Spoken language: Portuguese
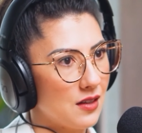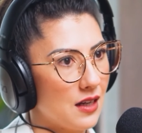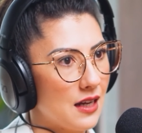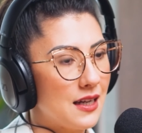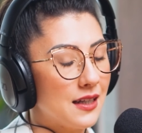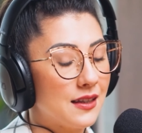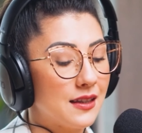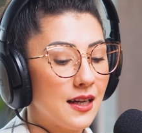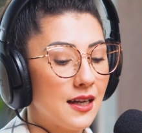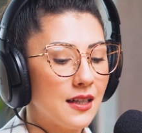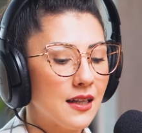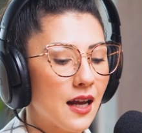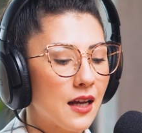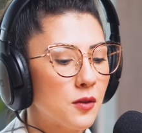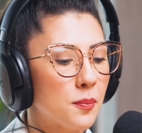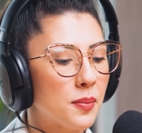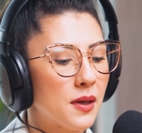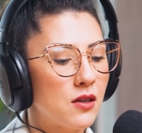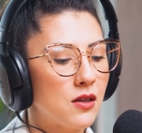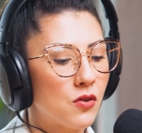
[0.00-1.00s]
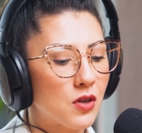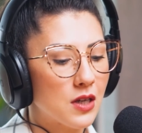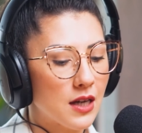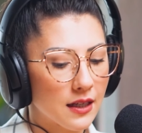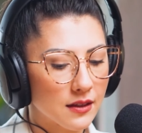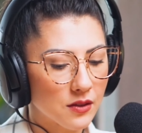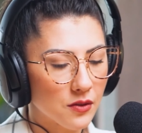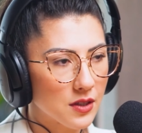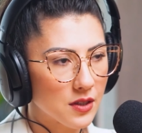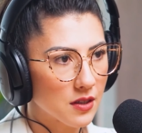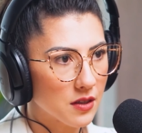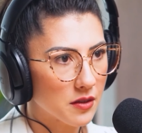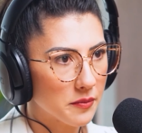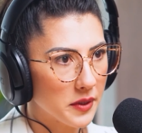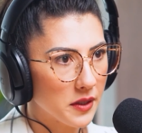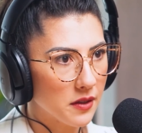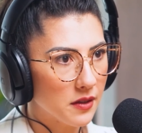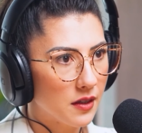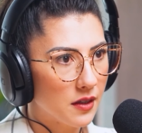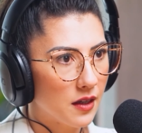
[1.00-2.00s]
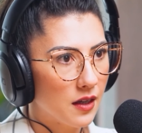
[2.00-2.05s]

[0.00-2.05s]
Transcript: Ele é treinado para ele olhar teu exame,